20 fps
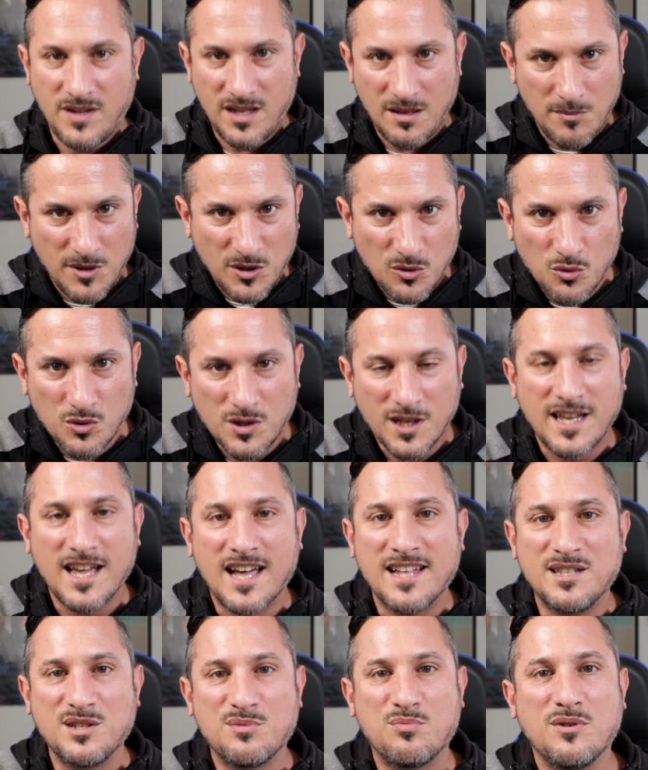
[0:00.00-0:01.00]
i minuti che ha
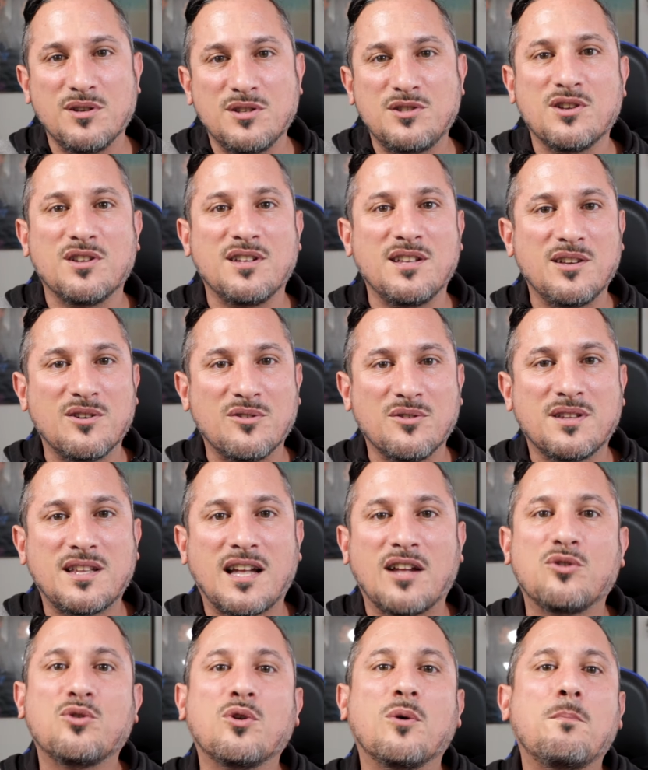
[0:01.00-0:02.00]
a disposizione di
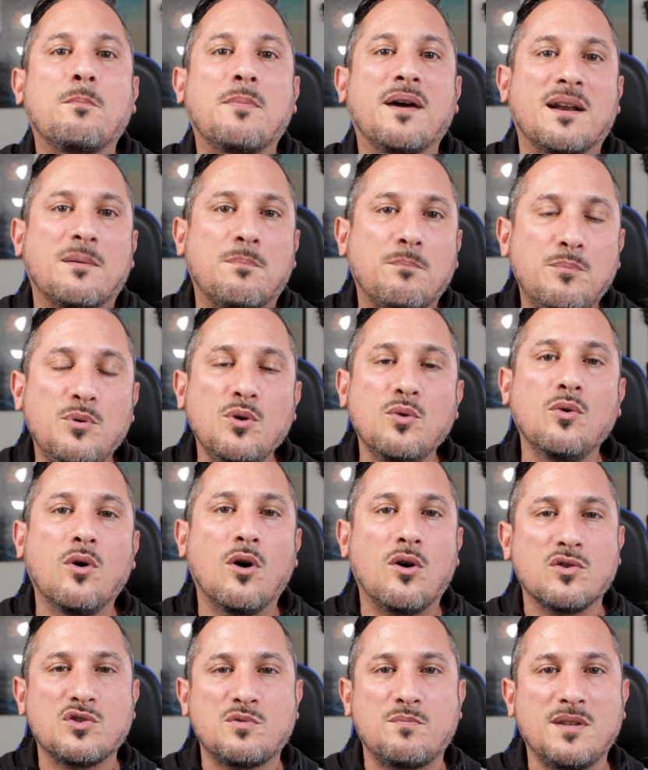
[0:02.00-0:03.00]
contatto per più
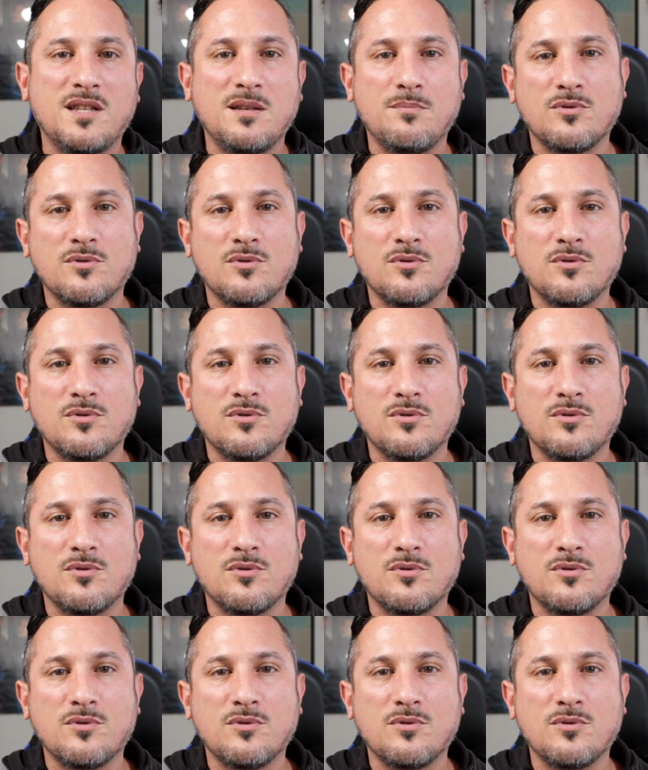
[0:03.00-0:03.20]
ospiti